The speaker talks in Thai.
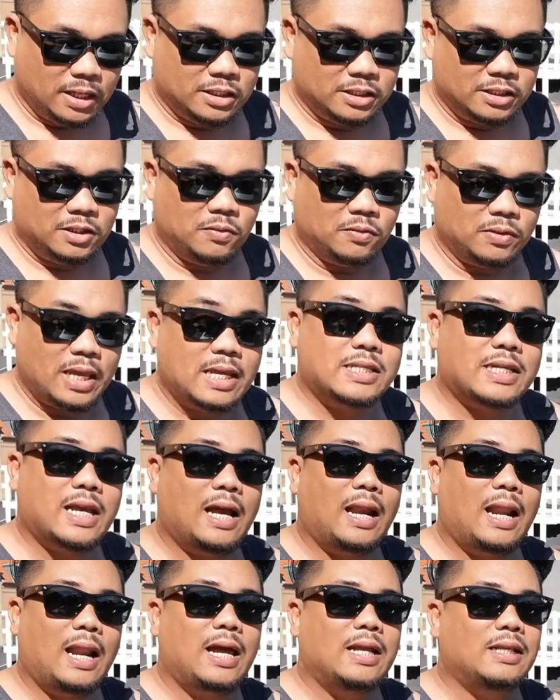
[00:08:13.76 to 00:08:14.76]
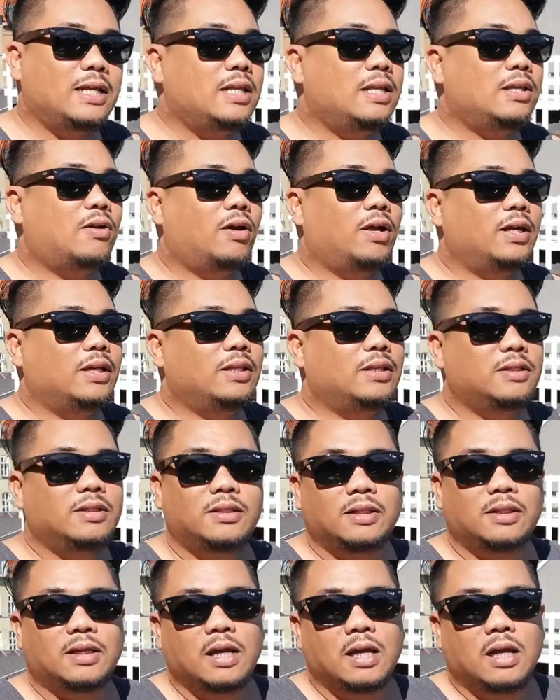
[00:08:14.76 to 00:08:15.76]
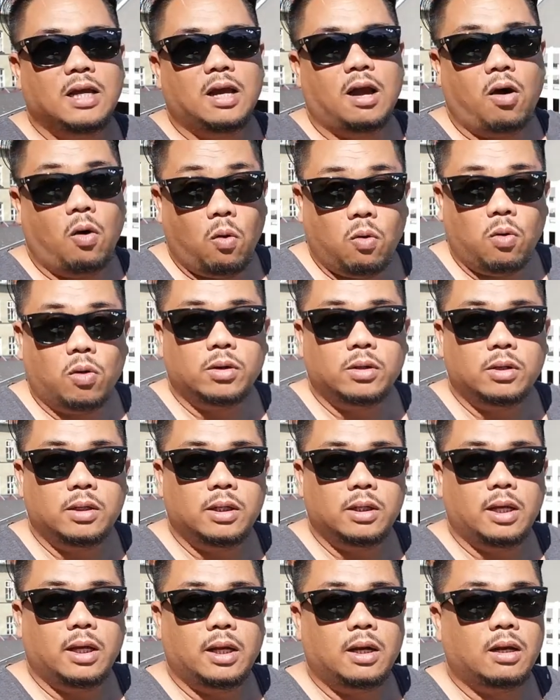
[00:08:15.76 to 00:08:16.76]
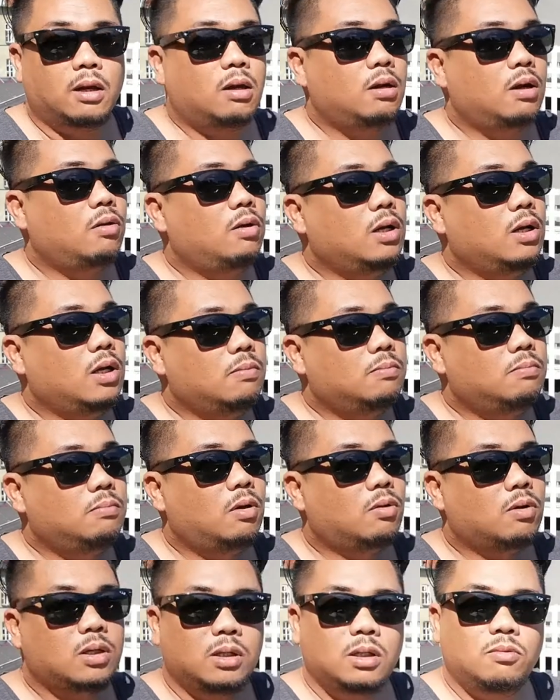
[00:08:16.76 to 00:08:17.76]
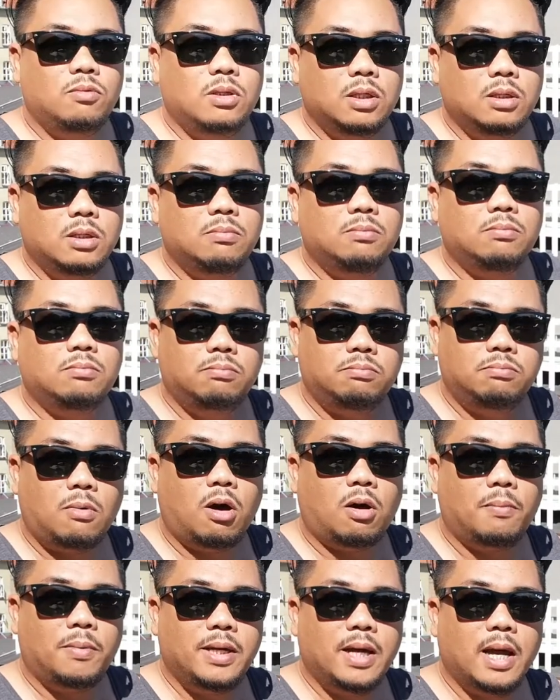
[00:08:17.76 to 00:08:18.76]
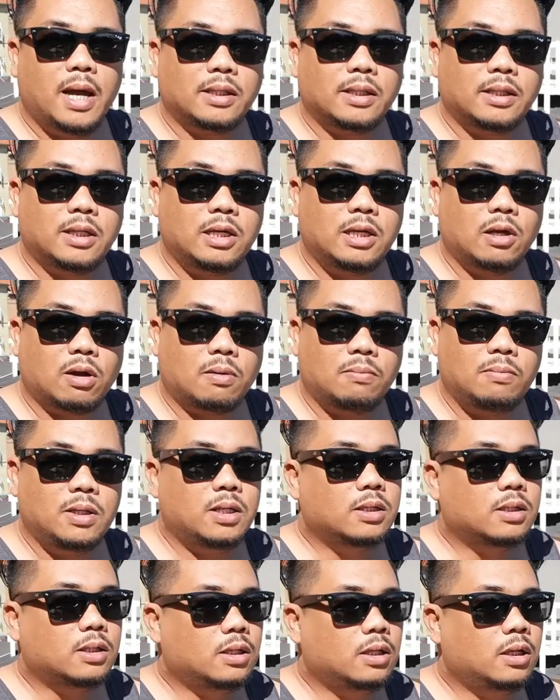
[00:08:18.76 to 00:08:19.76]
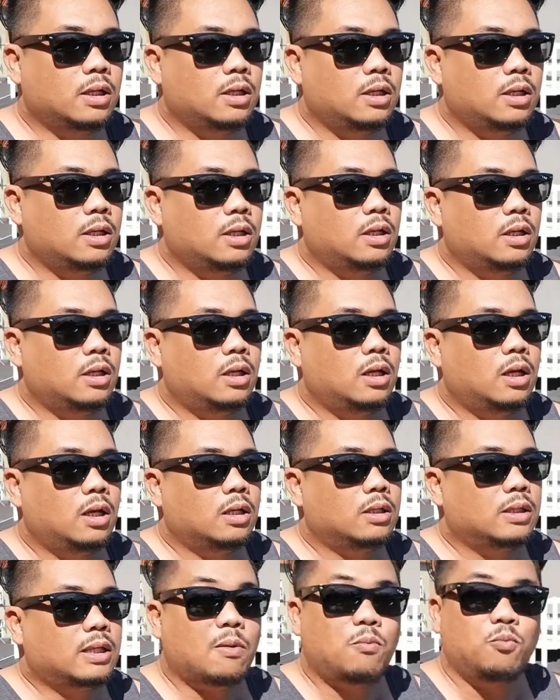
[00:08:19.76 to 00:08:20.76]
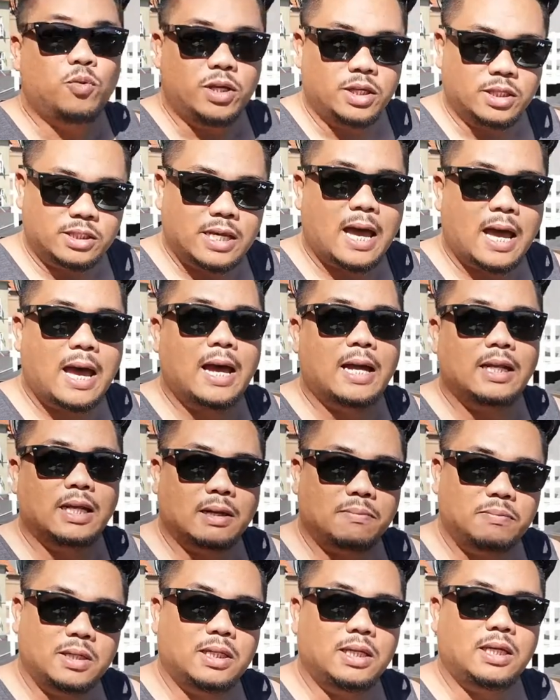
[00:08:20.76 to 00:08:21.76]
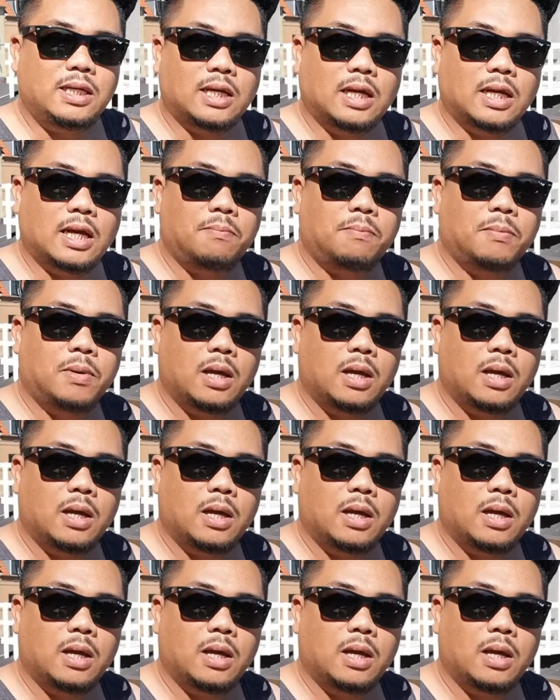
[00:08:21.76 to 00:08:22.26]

สนุกได้สาระนิดหน่อย โอ้แล้วก็เราลืม เราลืมลืมบอกไปอย่างนึงเกี่ยวกับเรื่องทำวีซ่านะครับที่นี่นะครับ